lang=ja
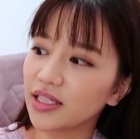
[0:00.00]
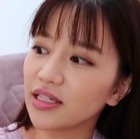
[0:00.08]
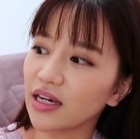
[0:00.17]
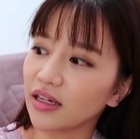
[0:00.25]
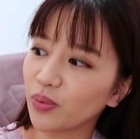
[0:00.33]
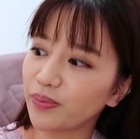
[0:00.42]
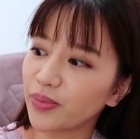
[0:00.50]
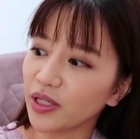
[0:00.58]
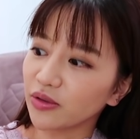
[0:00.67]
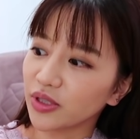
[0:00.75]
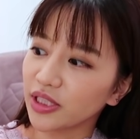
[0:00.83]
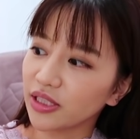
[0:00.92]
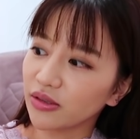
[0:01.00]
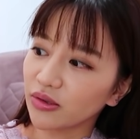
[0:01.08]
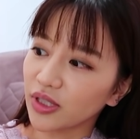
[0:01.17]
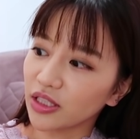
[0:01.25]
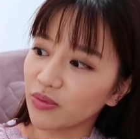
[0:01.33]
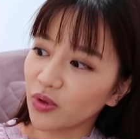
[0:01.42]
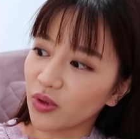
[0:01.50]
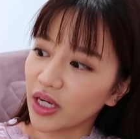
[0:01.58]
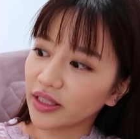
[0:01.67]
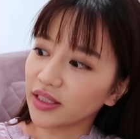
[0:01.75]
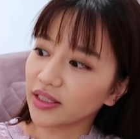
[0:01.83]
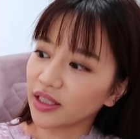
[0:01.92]
好きなチョッパーのシールとかでも
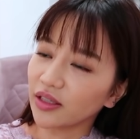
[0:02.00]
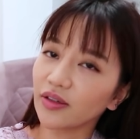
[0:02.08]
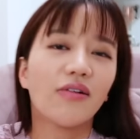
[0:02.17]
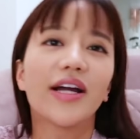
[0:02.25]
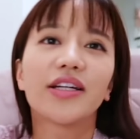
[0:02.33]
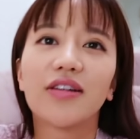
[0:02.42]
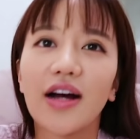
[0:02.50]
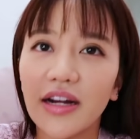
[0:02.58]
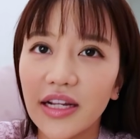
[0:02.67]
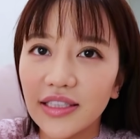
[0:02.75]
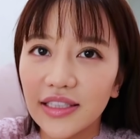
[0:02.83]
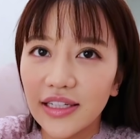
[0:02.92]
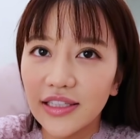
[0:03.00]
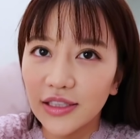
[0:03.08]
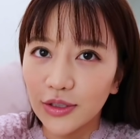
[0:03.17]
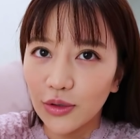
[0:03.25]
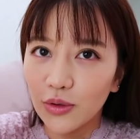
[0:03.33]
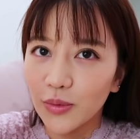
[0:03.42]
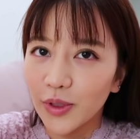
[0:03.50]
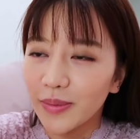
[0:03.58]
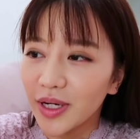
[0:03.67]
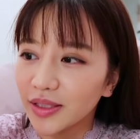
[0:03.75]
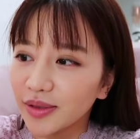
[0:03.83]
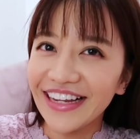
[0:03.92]
貼ってさ、可愛くアレンジできると思い
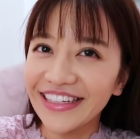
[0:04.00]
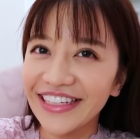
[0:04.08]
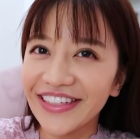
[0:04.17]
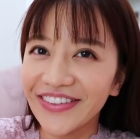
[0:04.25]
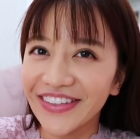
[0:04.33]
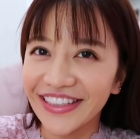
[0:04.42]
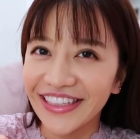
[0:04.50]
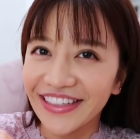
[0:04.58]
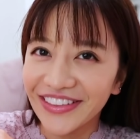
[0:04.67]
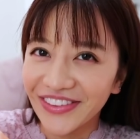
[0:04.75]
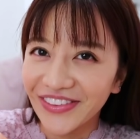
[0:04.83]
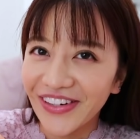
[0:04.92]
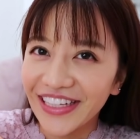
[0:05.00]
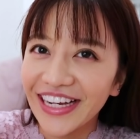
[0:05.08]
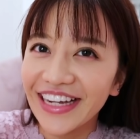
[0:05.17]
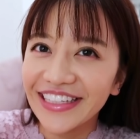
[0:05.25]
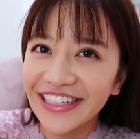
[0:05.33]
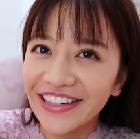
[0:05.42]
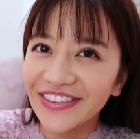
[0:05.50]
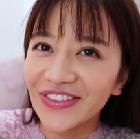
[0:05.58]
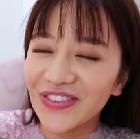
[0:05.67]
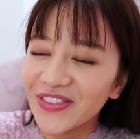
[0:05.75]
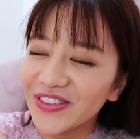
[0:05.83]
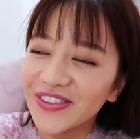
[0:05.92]
ます。家に1個あったらちょっと話題になる
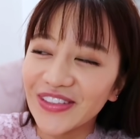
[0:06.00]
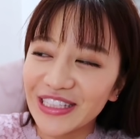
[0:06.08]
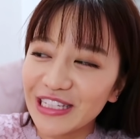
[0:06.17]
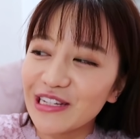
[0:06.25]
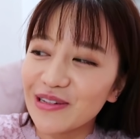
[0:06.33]
と思うので、ぜ